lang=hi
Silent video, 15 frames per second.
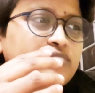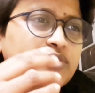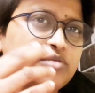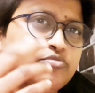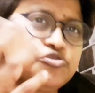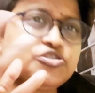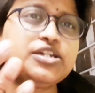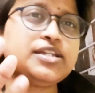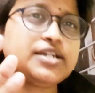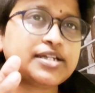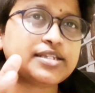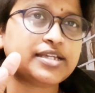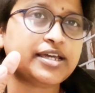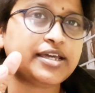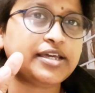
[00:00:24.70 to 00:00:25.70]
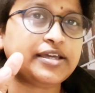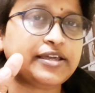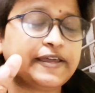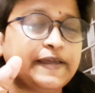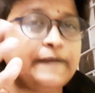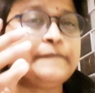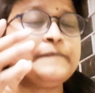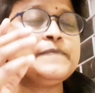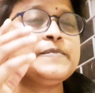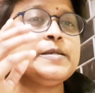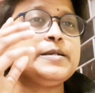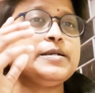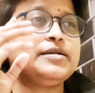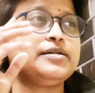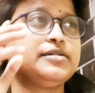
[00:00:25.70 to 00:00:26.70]
मुझे लगता है कि
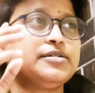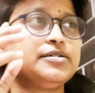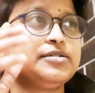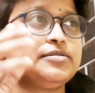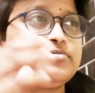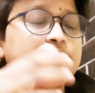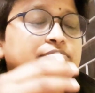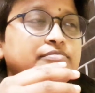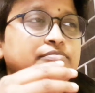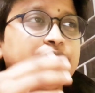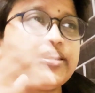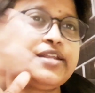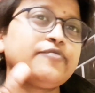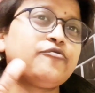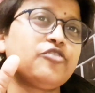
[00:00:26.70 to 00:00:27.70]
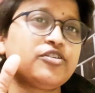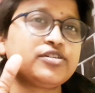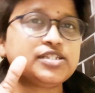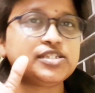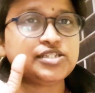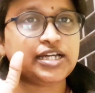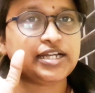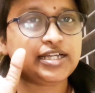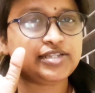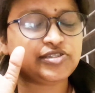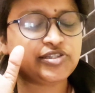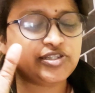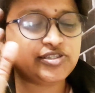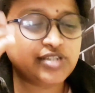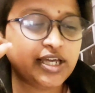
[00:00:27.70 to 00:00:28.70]
मेरे ब्लॉग से जाना
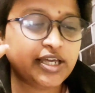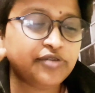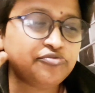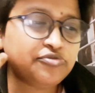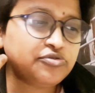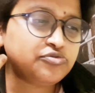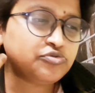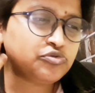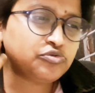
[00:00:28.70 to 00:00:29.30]
चाहिए चाहे वो